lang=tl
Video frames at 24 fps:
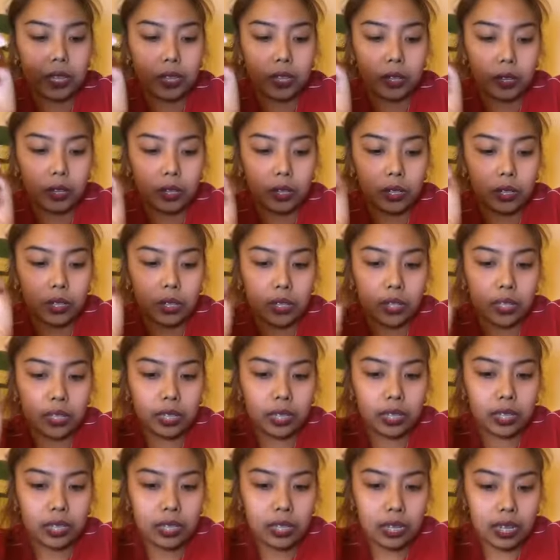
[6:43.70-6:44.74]

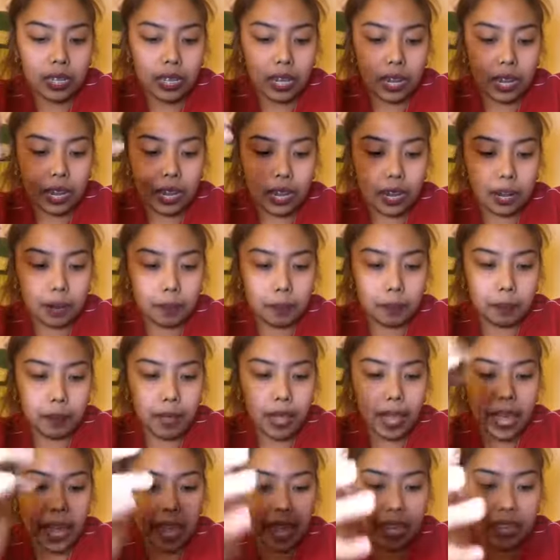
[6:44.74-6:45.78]
nun, um,
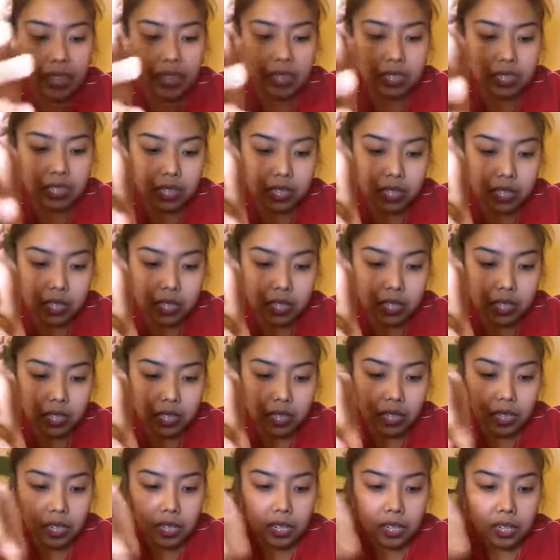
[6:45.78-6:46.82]
hands
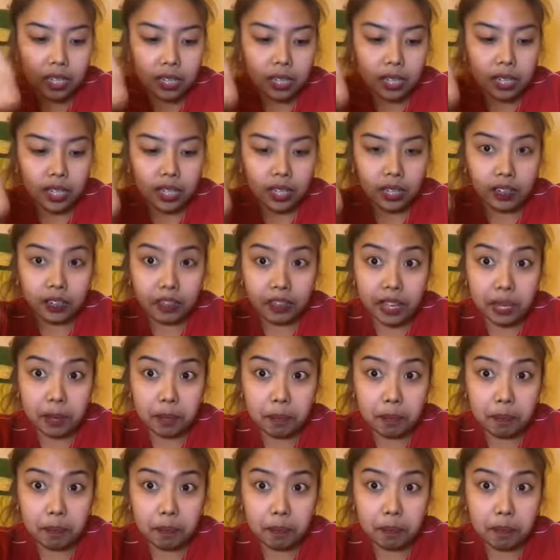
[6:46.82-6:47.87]

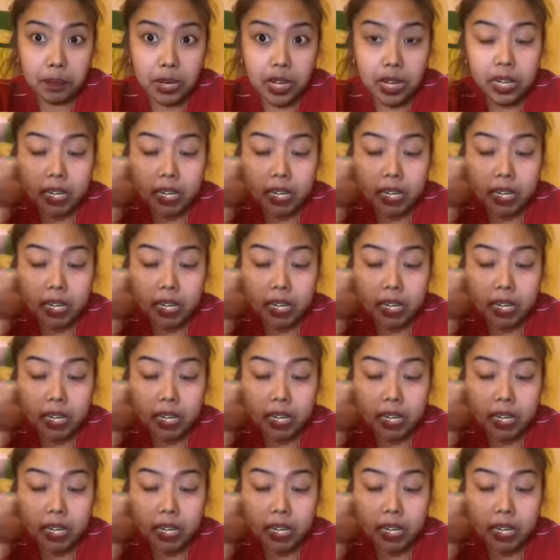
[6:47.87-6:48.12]
cream.